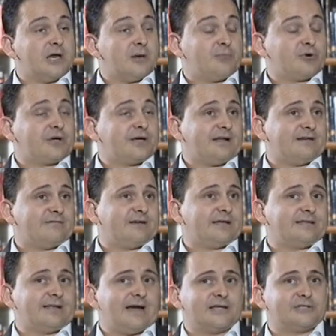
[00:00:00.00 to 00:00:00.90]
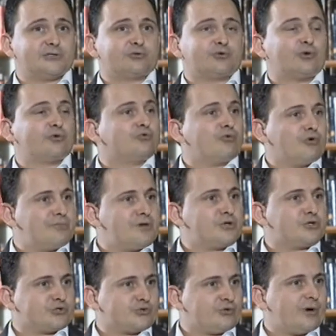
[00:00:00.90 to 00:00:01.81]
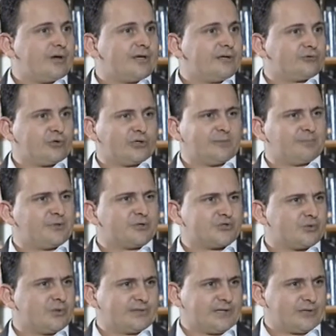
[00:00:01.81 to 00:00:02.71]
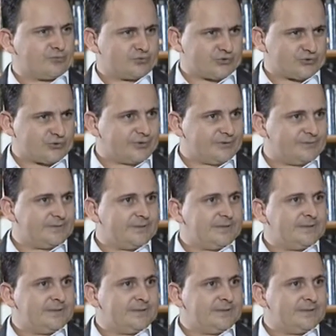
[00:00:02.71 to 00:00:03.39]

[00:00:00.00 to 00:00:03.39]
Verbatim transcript: Porque, na verdade, todo homem sonha, toda pessoa tem um sonho.